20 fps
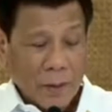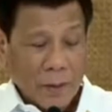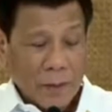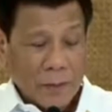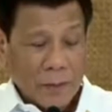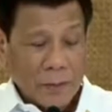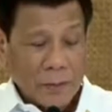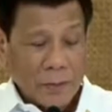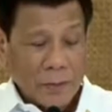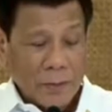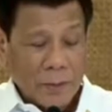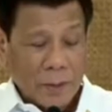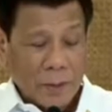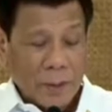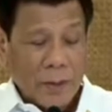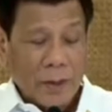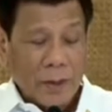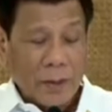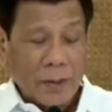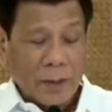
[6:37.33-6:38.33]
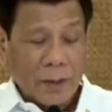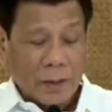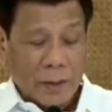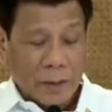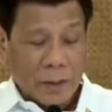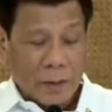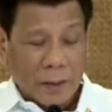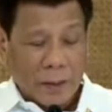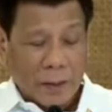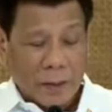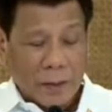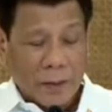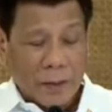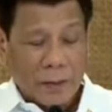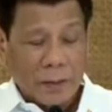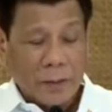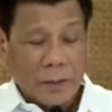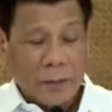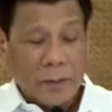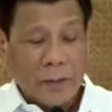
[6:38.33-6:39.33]
so yan lang ang tandaan
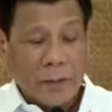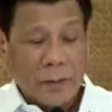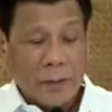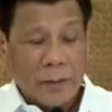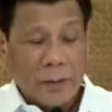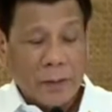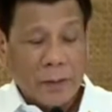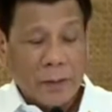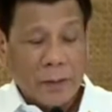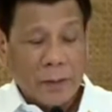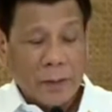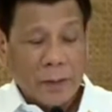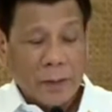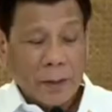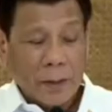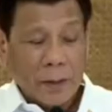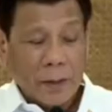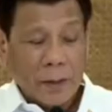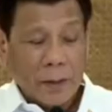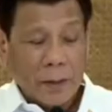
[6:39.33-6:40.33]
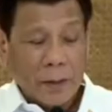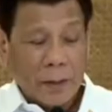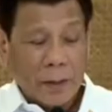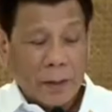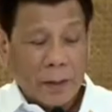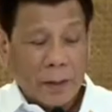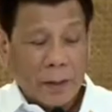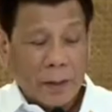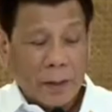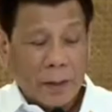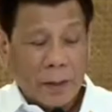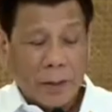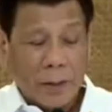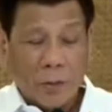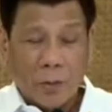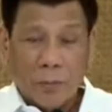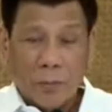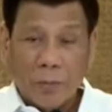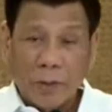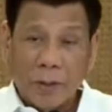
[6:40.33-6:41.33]
natin and I
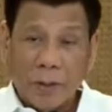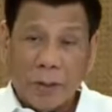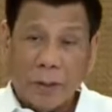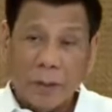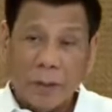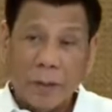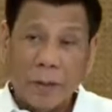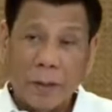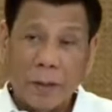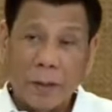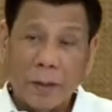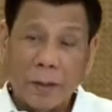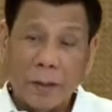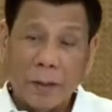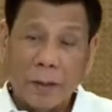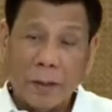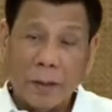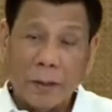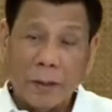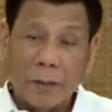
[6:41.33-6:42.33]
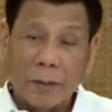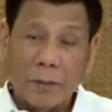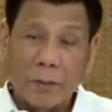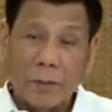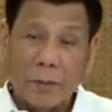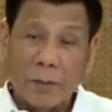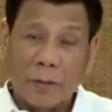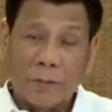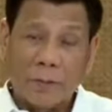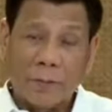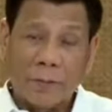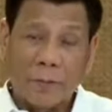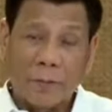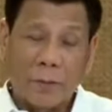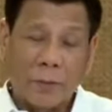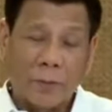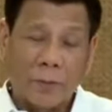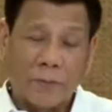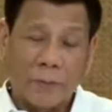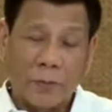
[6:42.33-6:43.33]
will be here uh, only for
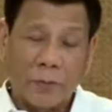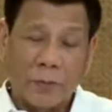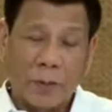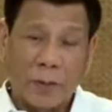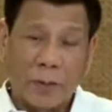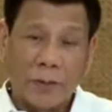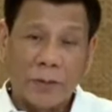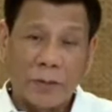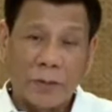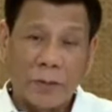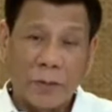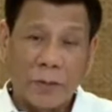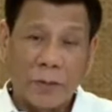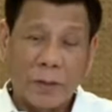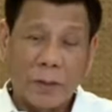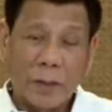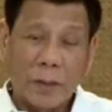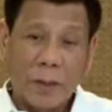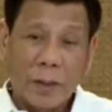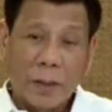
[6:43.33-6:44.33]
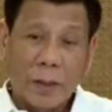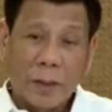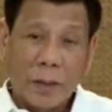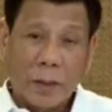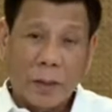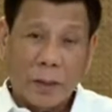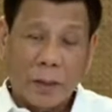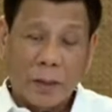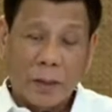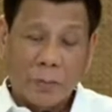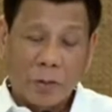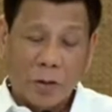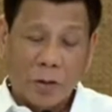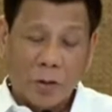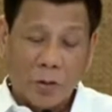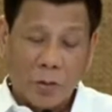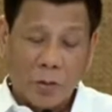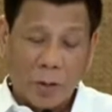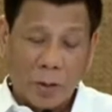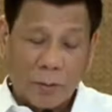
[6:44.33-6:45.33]
a few days and I will
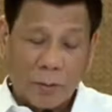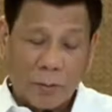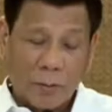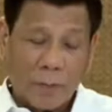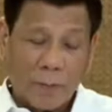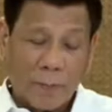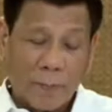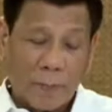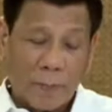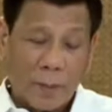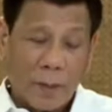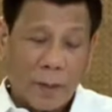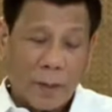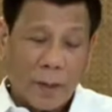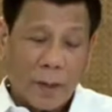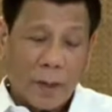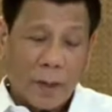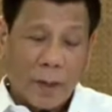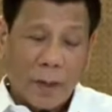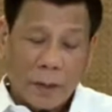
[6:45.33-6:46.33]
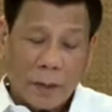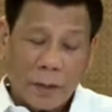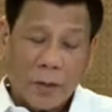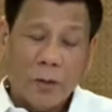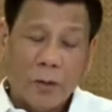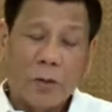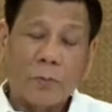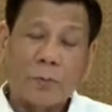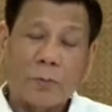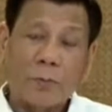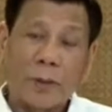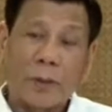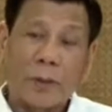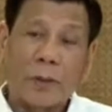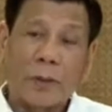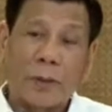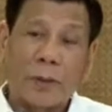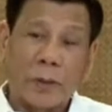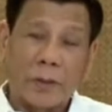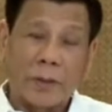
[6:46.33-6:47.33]
go out I hope that the
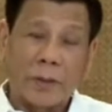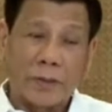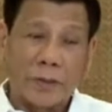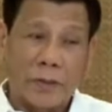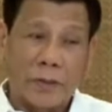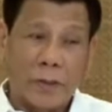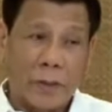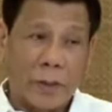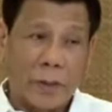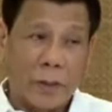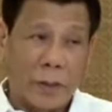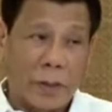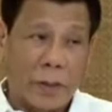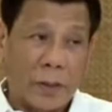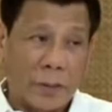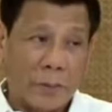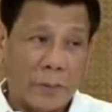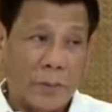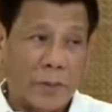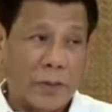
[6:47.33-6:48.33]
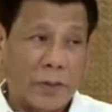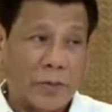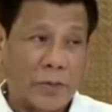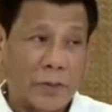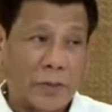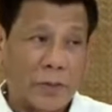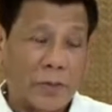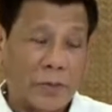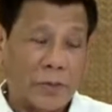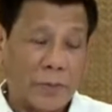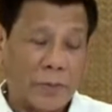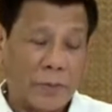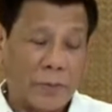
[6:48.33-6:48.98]
next uh, administration